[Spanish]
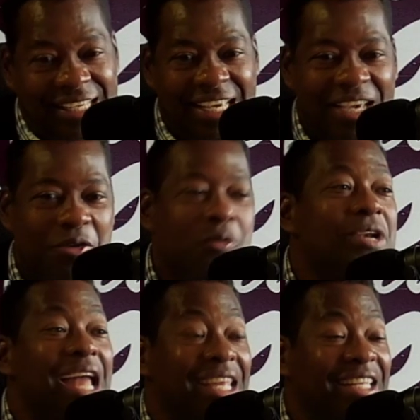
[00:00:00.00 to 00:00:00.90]
Una
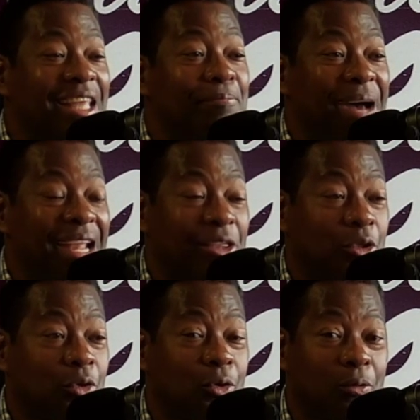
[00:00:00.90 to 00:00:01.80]
alerta para
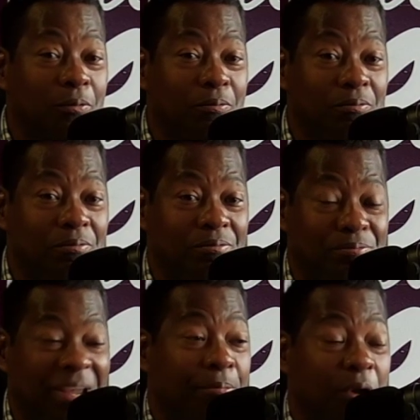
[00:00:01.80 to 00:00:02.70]
todo para
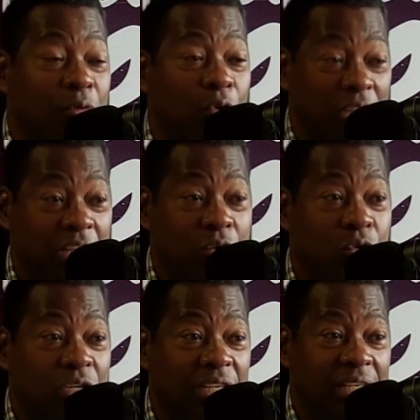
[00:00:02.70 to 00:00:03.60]
Pueblo Rico
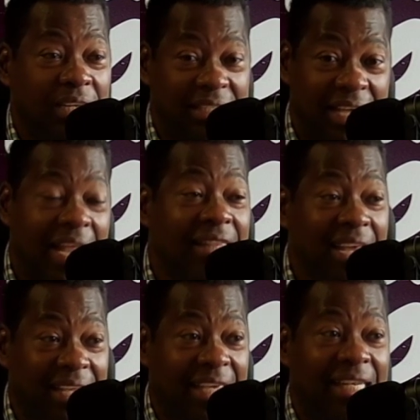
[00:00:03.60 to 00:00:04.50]
y
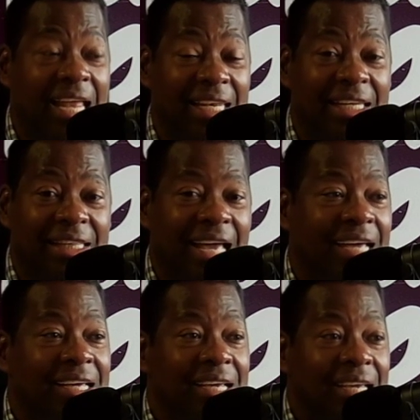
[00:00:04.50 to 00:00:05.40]
que es la alerta
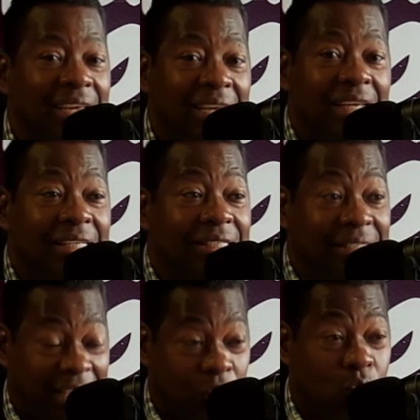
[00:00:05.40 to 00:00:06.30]

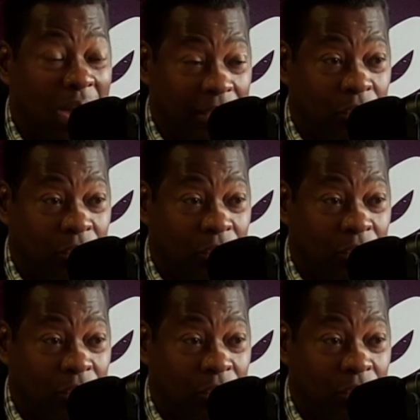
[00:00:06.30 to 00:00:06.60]
04.